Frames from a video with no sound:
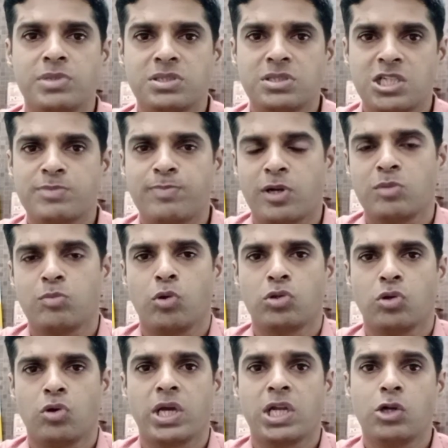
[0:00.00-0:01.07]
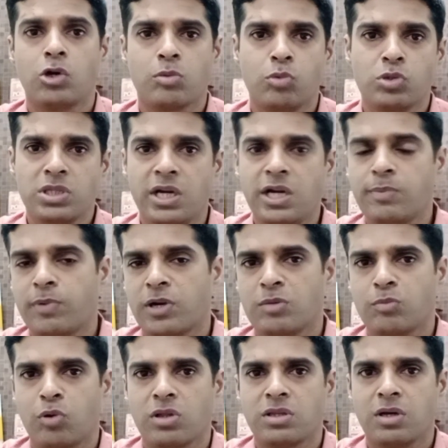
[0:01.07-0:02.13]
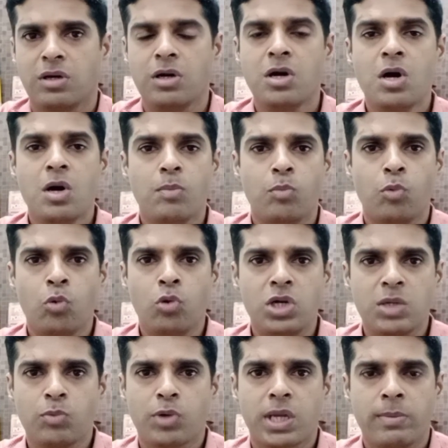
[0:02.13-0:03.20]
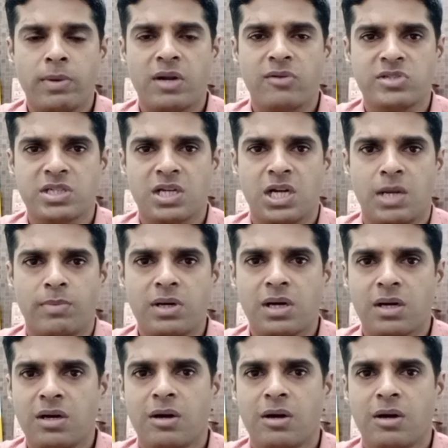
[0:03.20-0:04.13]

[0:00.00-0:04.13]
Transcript: பிஸ்னஸ் பண்ணும்போதோ இல்லை ஒரு முதலீடு பண்ணும் பொழுதோ மூன்று முக்கியமான விஷயங்கள் நம்ம